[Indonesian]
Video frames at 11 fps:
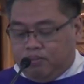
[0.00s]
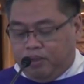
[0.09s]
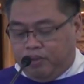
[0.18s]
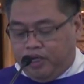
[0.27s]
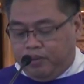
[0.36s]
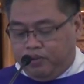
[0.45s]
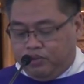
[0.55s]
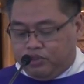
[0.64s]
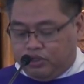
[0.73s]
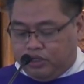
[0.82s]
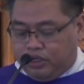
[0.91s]
Bapak
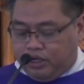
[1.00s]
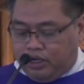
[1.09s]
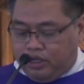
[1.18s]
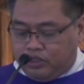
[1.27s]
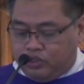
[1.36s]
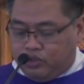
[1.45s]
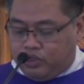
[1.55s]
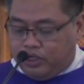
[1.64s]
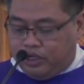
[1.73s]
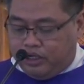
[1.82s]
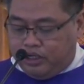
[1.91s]
Ibu,
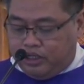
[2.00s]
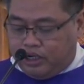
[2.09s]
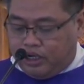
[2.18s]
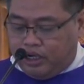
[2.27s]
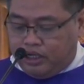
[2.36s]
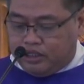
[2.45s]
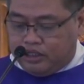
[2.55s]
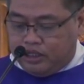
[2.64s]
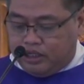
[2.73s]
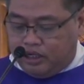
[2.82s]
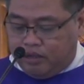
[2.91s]
saudara-saudari
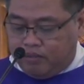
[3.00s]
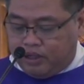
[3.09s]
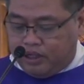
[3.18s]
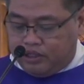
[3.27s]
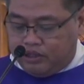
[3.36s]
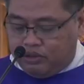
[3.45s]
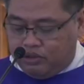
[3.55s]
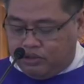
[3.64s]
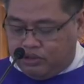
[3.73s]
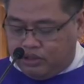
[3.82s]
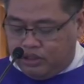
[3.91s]
terkasih dalam
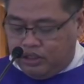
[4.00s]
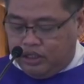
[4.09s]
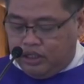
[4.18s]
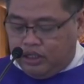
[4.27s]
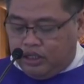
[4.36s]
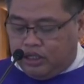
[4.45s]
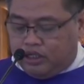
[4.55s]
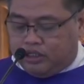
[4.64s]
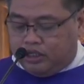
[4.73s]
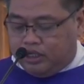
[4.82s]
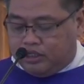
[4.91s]
Kristus,
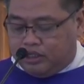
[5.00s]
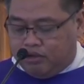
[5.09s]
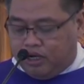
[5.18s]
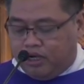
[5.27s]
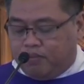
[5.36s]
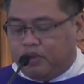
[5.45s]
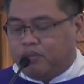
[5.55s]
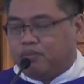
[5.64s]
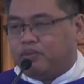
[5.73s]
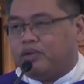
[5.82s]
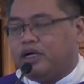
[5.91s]
kisah seorang
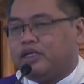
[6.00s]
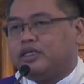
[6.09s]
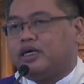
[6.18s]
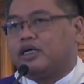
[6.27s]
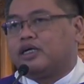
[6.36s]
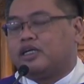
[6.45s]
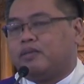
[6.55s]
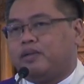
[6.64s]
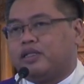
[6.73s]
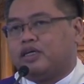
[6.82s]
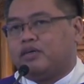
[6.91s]
perempuan yang
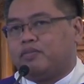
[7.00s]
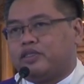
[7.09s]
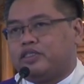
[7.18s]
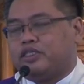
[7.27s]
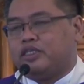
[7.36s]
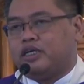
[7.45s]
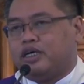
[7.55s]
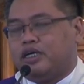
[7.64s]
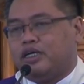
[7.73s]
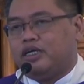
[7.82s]
kedapatan berzinah